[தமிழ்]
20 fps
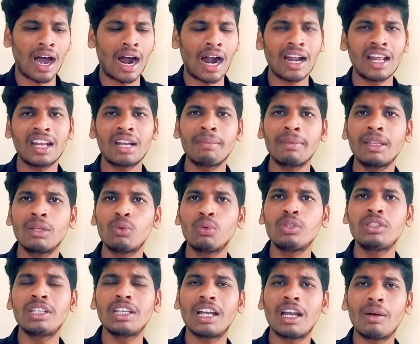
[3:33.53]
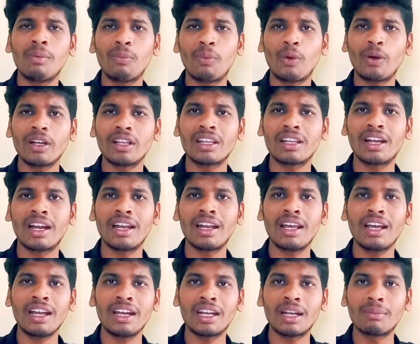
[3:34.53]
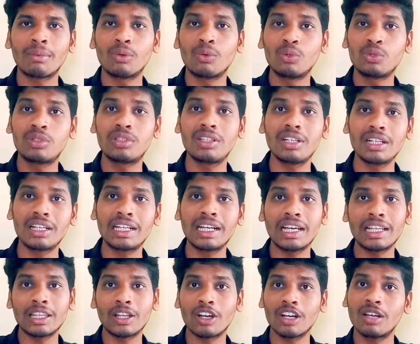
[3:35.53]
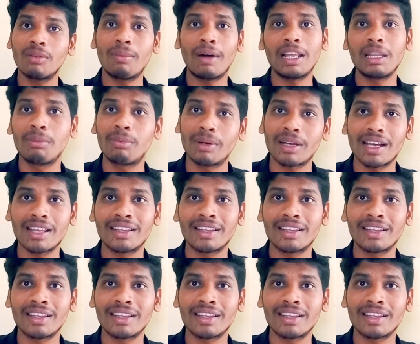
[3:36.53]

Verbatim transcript: ஆனா நம்ம இந்த ஊசியெல்லாம் போட்டதுனால நம்ம உசுருக்கு அந்த அளவுக்கு பாதிப்பு